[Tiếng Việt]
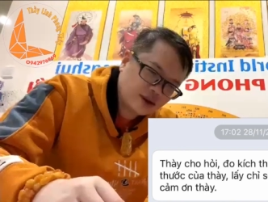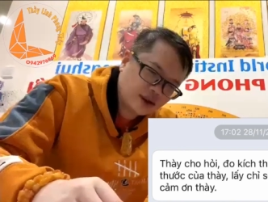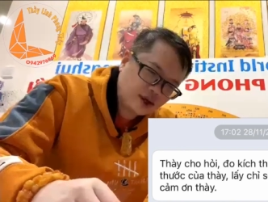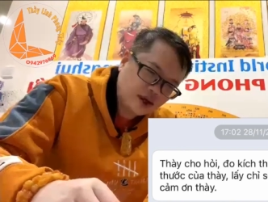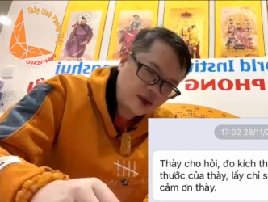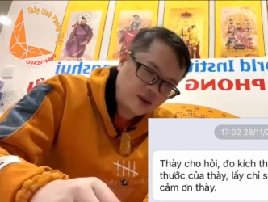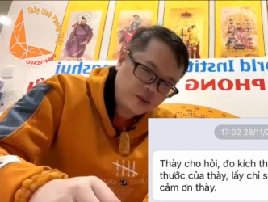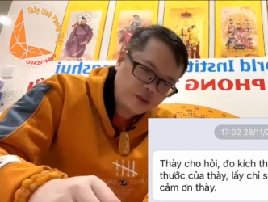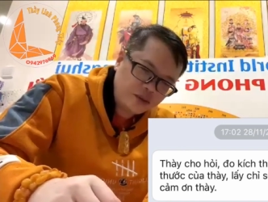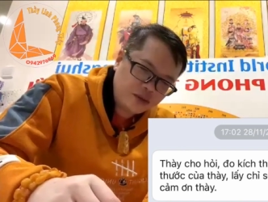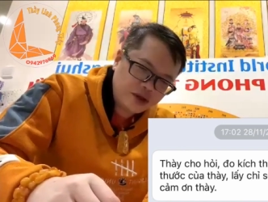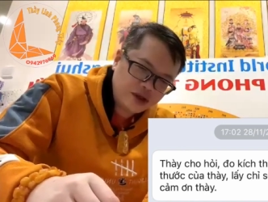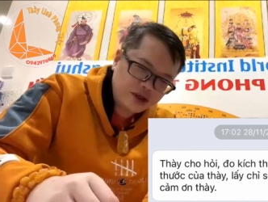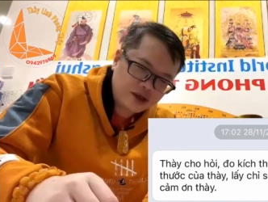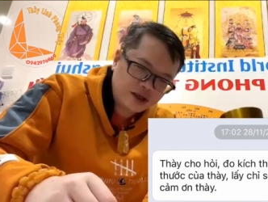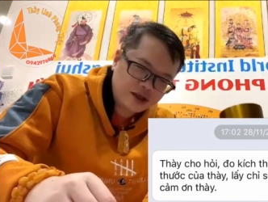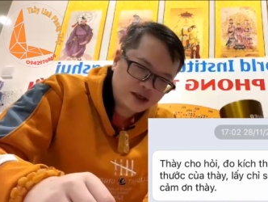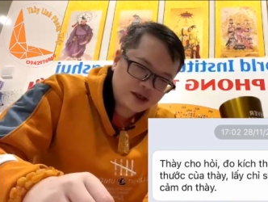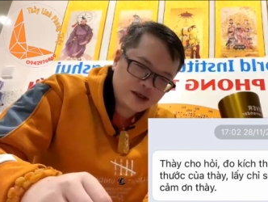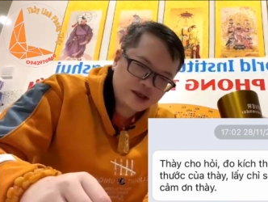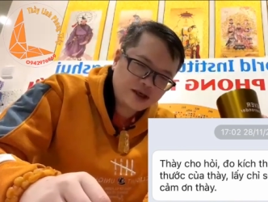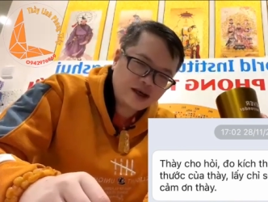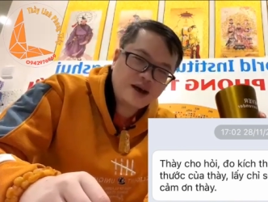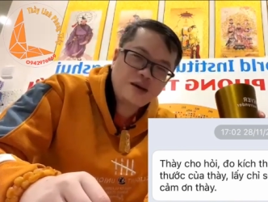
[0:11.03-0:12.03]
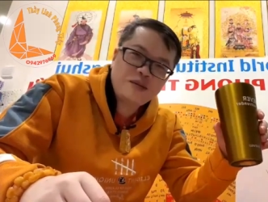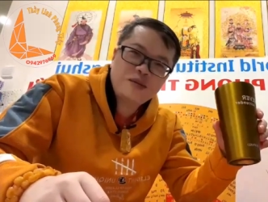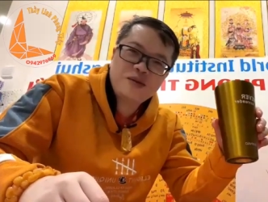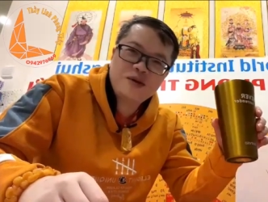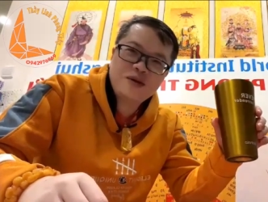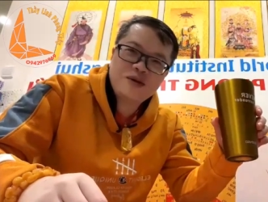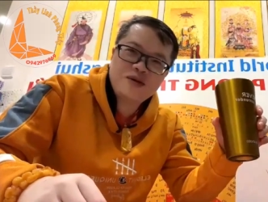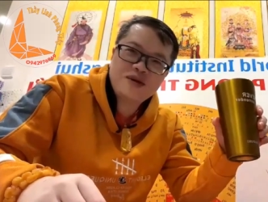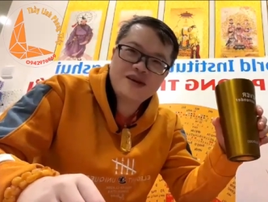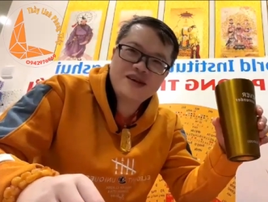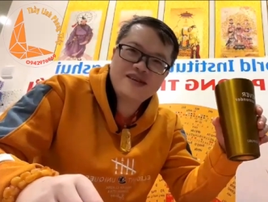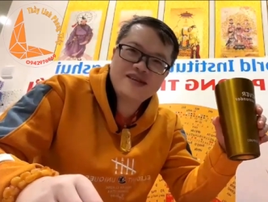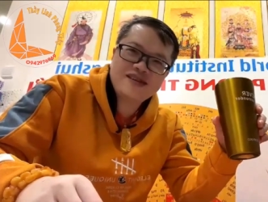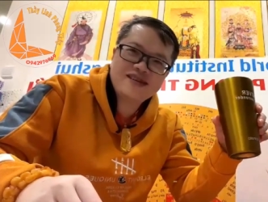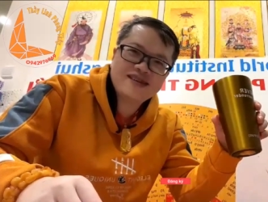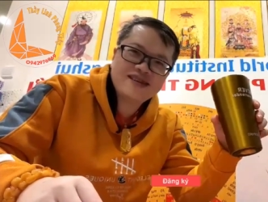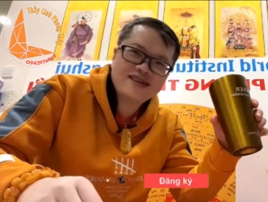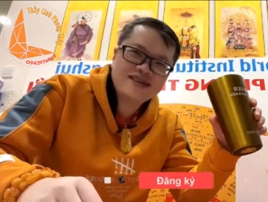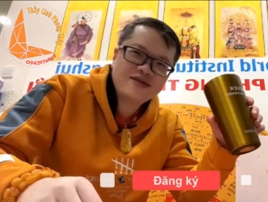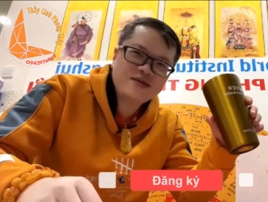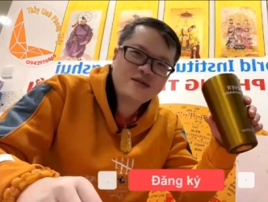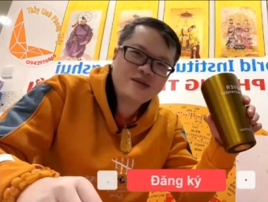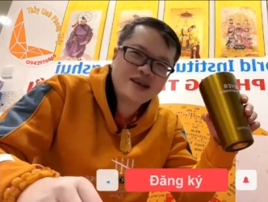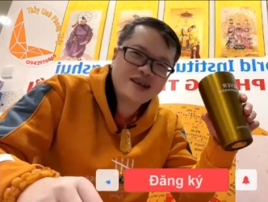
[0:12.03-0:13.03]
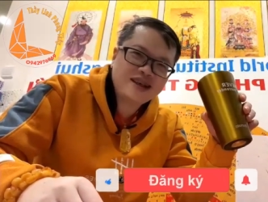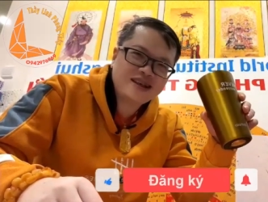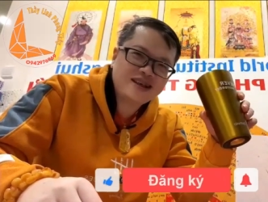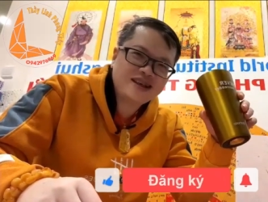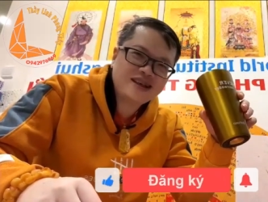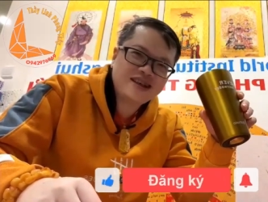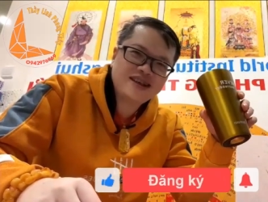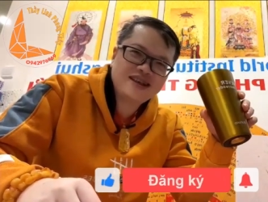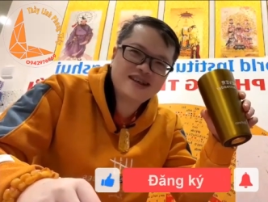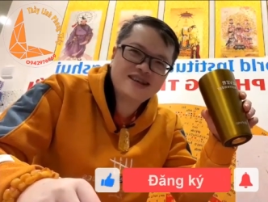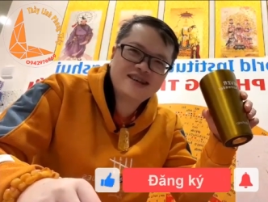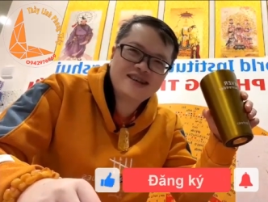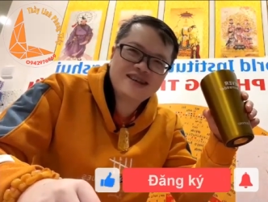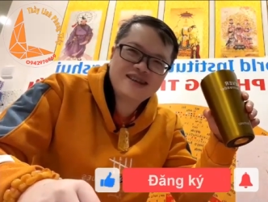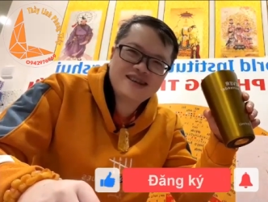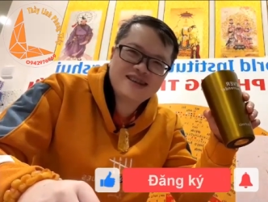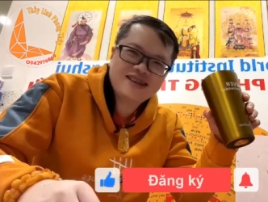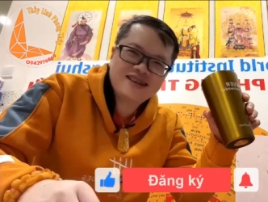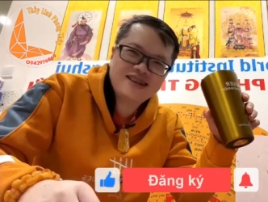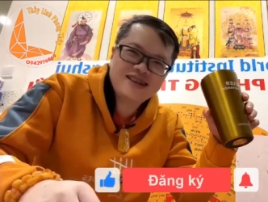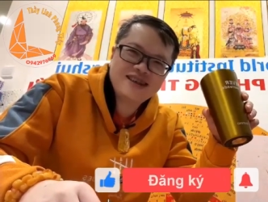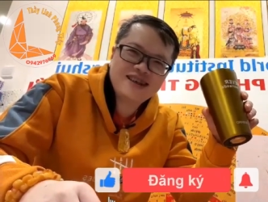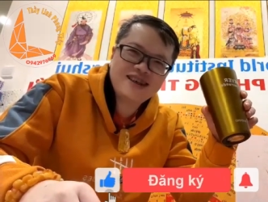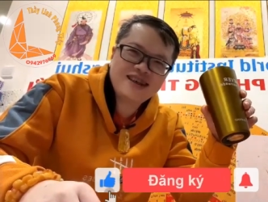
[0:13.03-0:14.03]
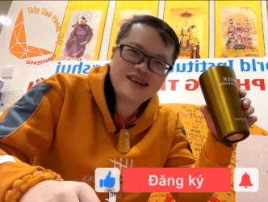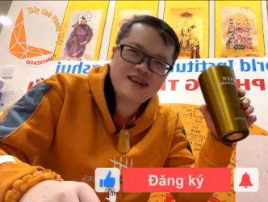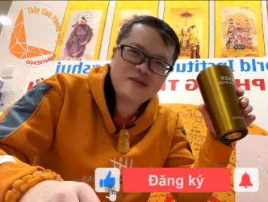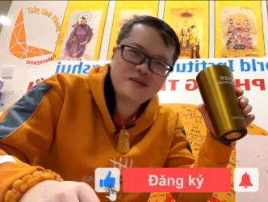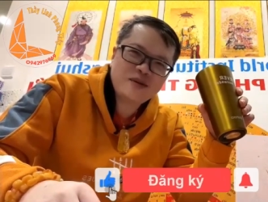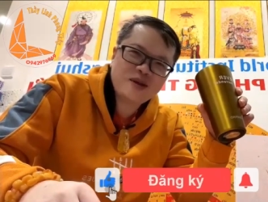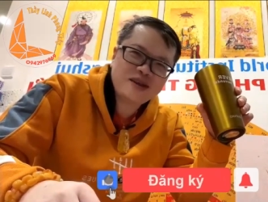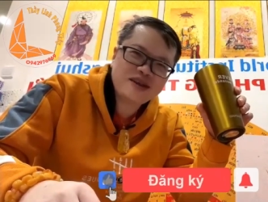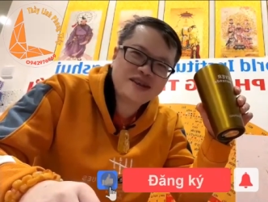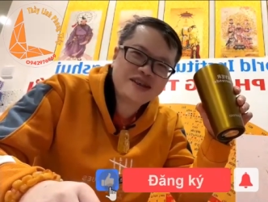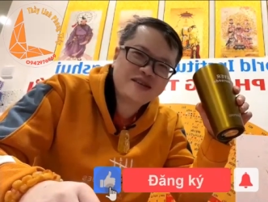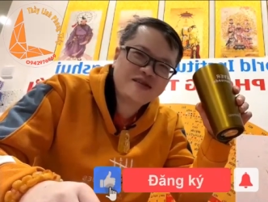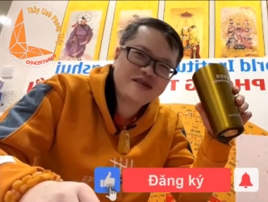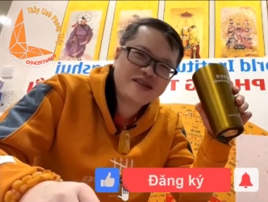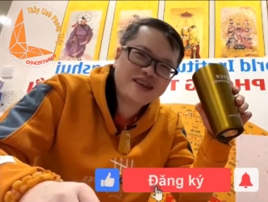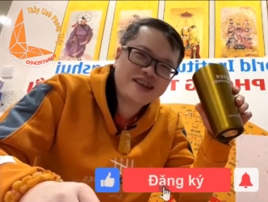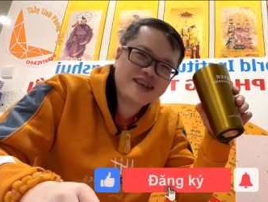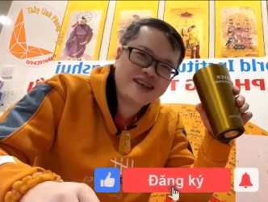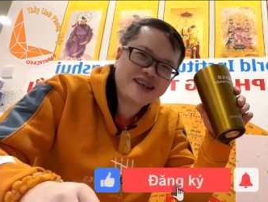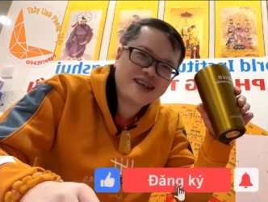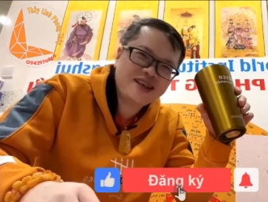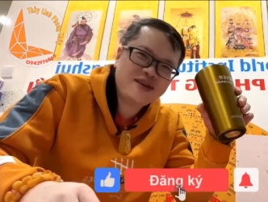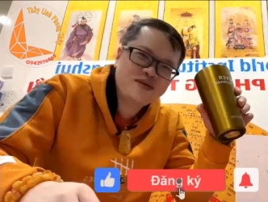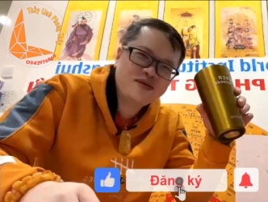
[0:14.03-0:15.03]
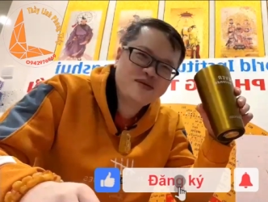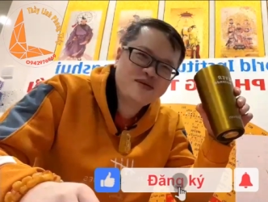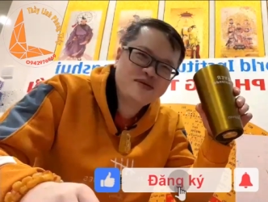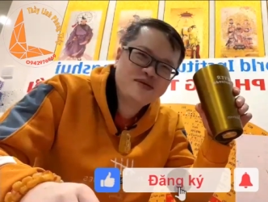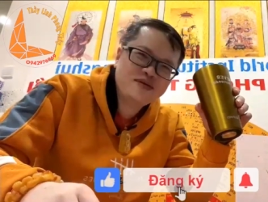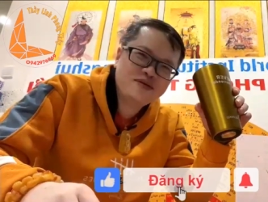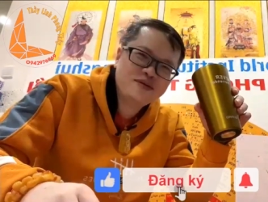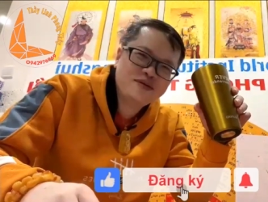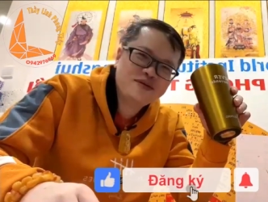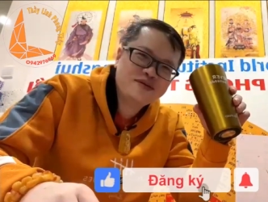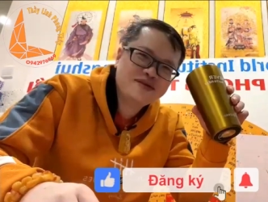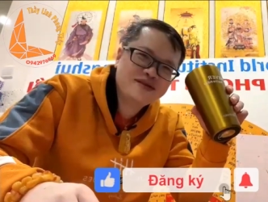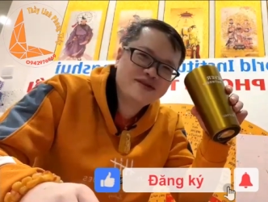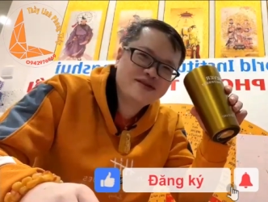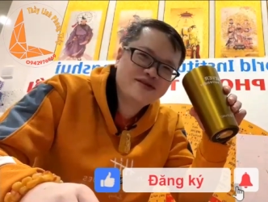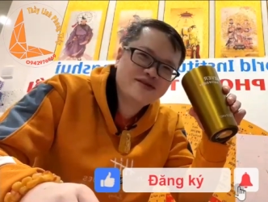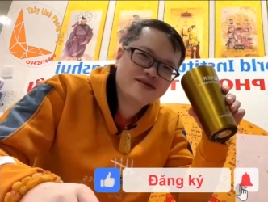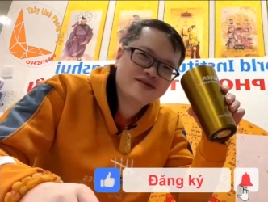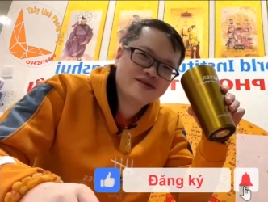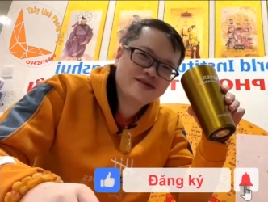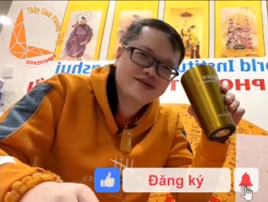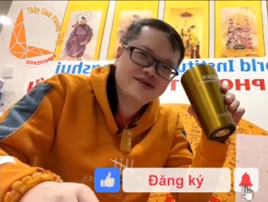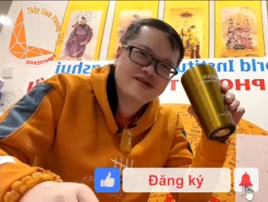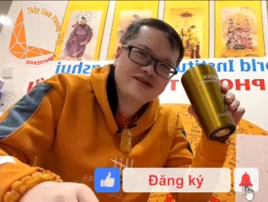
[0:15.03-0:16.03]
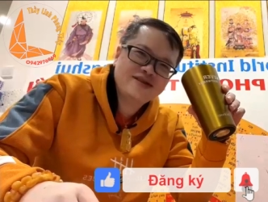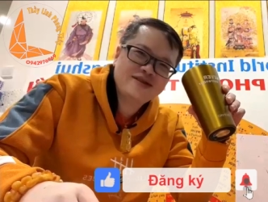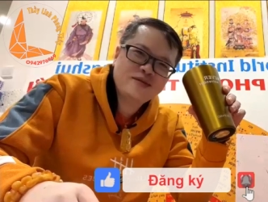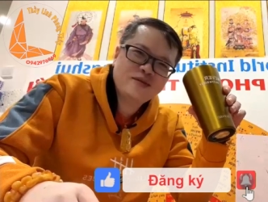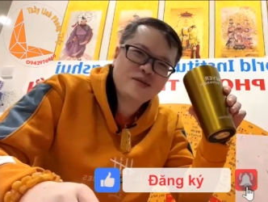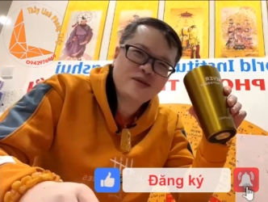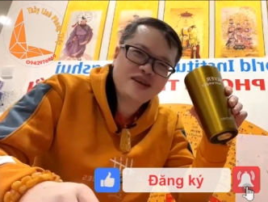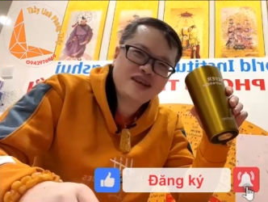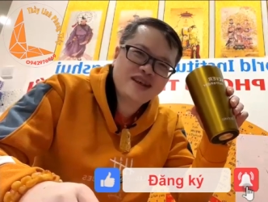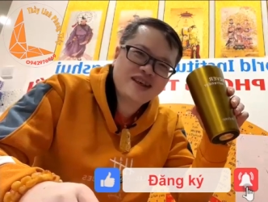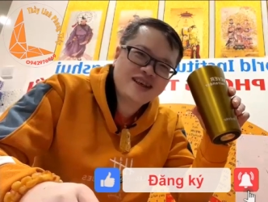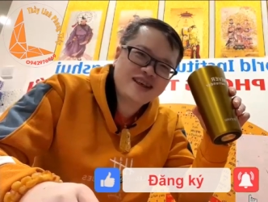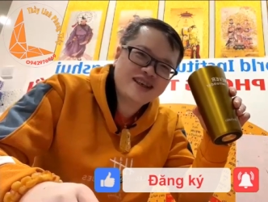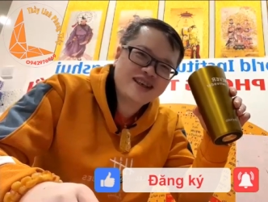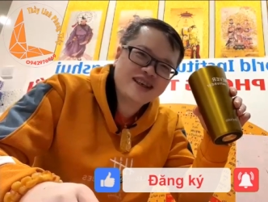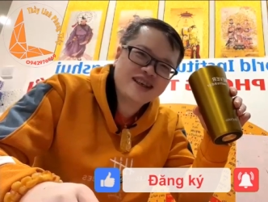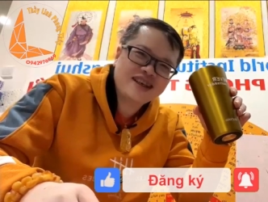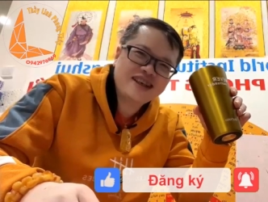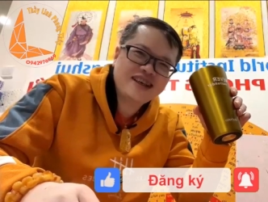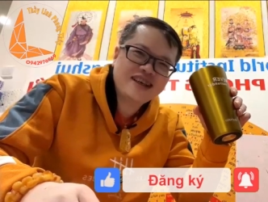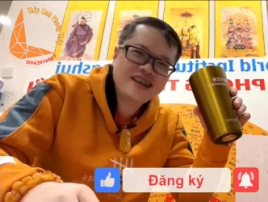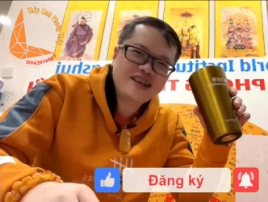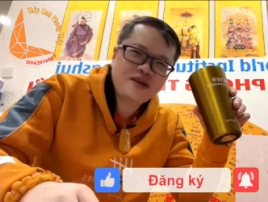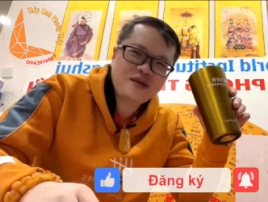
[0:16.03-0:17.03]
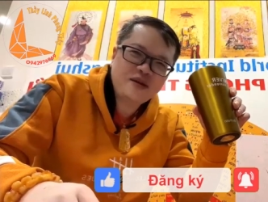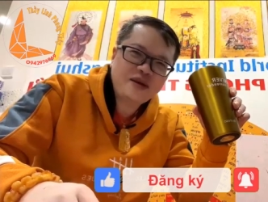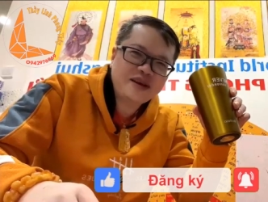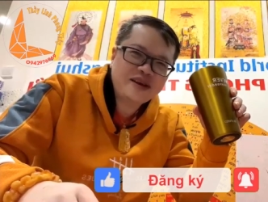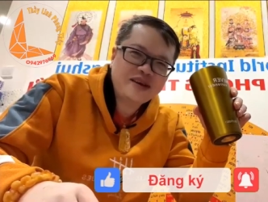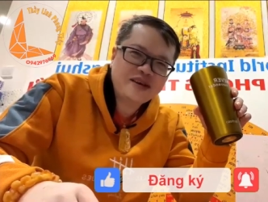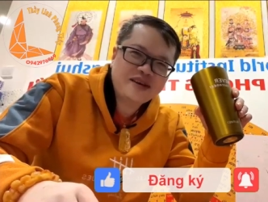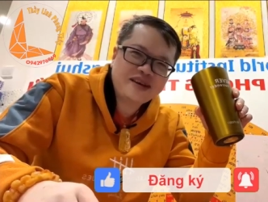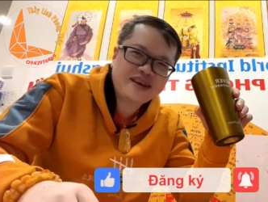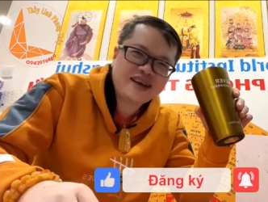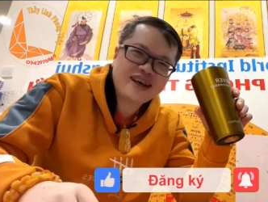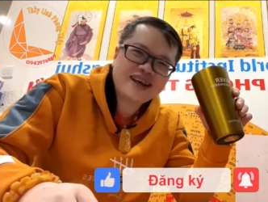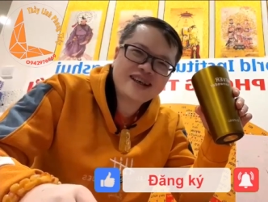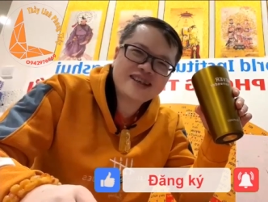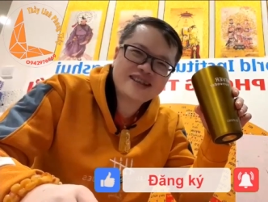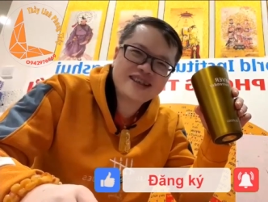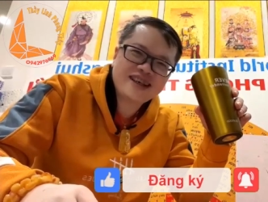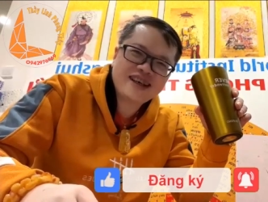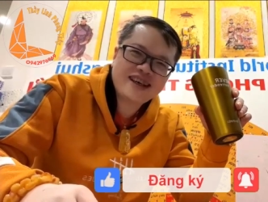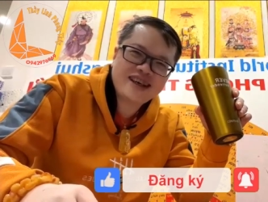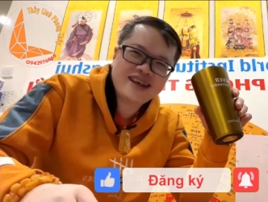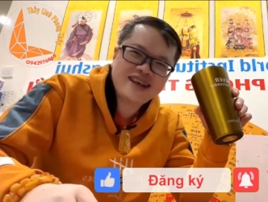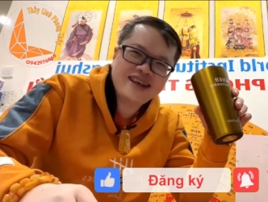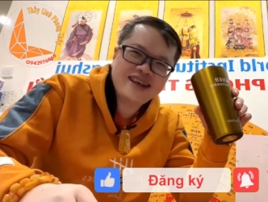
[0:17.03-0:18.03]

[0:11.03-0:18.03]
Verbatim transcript: âm thì trở lấy âm đúng không bàn thờ xưa nay mọi người vẫn lấy âm bây giờ chẳng nghe tôi lại nói khác ra